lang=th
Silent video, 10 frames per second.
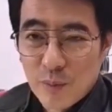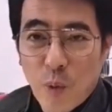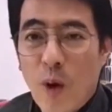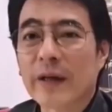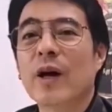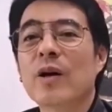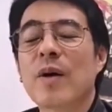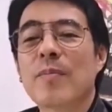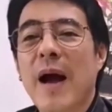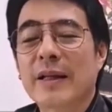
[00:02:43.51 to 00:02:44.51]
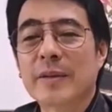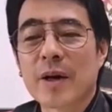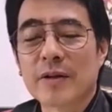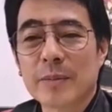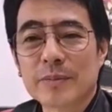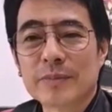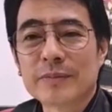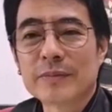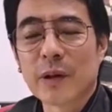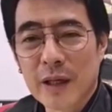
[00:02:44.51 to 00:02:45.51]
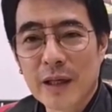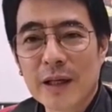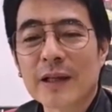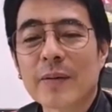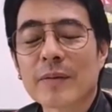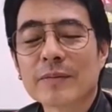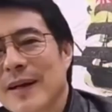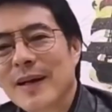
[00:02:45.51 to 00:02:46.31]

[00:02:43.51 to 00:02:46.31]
พวดเดียวขึ้นมา แปดสิบเก้าสิบ เก้าอี้เลยใช่ไหมครับ